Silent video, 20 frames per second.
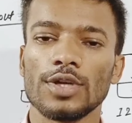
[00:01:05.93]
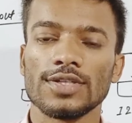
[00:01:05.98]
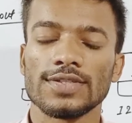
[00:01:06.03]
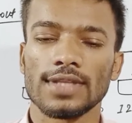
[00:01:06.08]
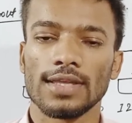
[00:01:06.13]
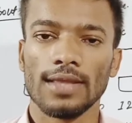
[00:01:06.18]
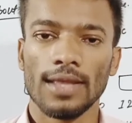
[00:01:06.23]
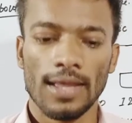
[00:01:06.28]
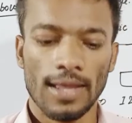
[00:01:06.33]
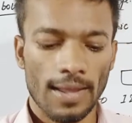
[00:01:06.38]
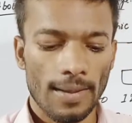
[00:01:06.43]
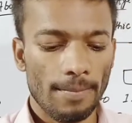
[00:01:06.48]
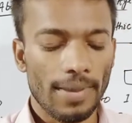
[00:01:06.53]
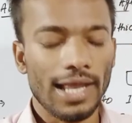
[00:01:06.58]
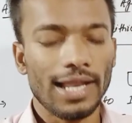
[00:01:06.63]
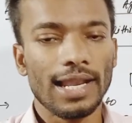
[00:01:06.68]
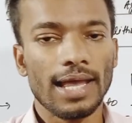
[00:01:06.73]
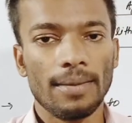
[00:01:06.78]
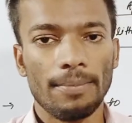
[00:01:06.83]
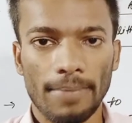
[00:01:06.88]
वर्ड से
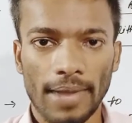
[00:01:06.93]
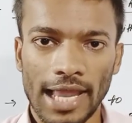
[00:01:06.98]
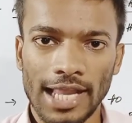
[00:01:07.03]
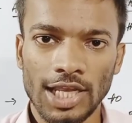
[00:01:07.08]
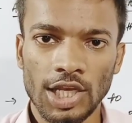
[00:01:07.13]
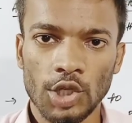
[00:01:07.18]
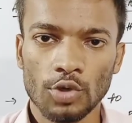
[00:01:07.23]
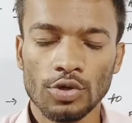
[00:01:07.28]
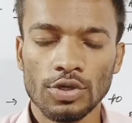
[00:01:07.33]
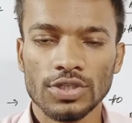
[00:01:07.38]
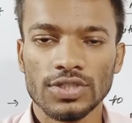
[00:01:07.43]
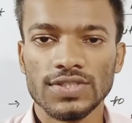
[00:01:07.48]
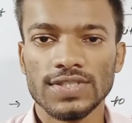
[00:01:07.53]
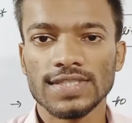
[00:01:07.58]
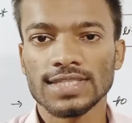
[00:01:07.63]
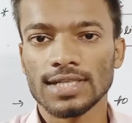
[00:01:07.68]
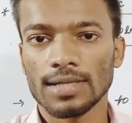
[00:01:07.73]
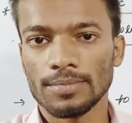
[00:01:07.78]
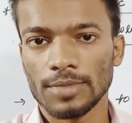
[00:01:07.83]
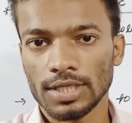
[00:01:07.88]
पहला पैलियो
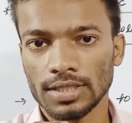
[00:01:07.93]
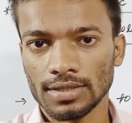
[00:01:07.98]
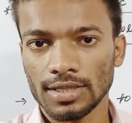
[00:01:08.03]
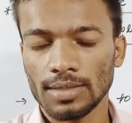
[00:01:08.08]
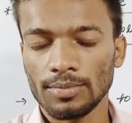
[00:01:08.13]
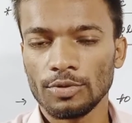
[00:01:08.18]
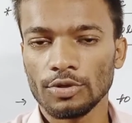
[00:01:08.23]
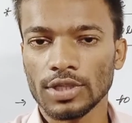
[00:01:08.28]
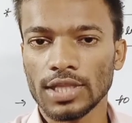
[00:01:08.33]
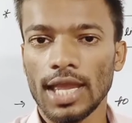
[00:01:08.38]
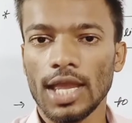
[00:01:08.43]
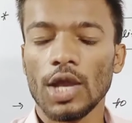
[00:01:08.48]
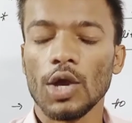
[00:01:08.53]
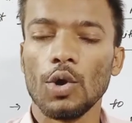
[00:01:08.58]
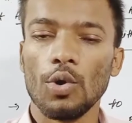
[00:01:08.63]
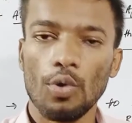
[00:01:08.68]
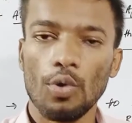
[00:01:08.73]
जिसका मतलब होता है